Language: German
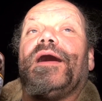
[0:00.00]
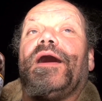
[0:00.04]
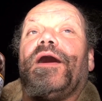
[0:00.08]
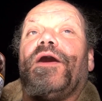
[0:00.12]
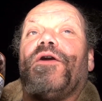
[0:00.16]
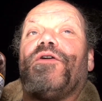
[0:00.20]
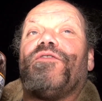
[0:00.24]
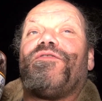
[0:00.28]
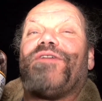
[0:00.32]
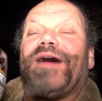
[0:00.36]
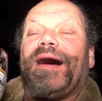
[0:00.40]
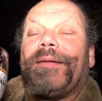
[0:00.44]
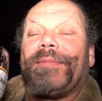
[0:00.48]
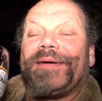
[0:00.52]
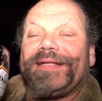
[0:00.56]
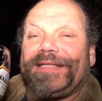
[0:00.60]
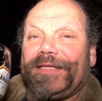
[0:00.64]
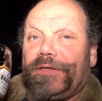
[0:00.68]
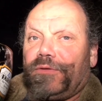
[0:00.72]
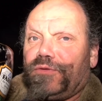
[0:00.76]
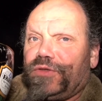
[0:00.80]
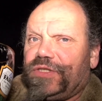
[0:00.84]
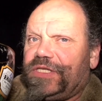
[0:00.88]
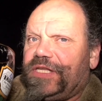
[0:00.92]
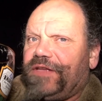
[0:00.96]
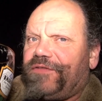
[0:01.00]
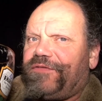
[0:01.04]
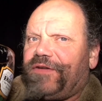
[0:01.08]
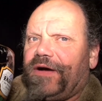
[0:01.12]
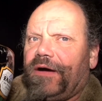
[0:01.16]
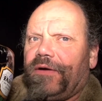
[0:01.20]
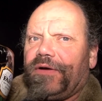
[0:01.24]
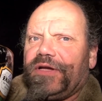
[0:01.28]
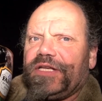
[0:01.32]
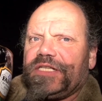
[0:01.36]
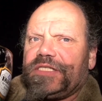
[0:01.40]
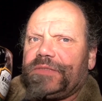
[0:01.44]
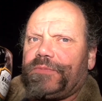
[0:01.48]
auf Amadeus
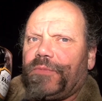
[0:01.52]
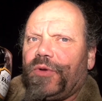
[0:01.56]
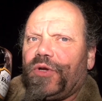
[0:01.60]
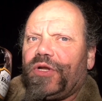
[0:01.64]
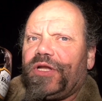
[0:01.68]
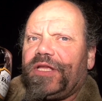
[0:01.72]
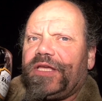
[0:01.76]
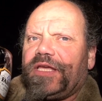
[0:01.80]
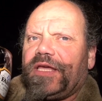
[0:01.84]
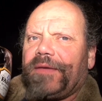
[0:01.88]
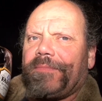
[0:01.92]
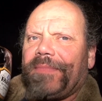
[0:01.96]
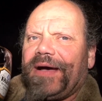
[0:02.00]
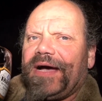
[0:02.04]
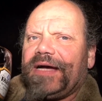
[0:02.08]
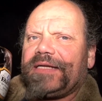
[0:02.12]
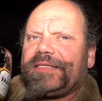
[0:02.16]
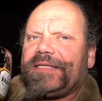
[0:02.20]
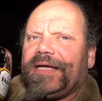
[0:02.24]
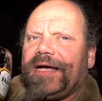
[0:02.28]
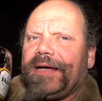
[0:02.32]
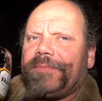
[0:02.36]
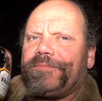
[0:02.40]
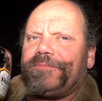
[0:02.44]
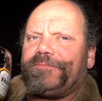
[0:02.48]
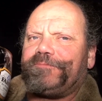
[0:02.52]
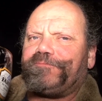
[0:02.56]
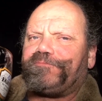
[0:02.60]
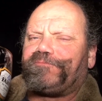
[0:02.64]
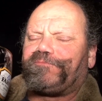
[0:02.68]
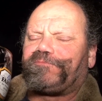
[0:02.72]
TV erst möglich gemacht haben.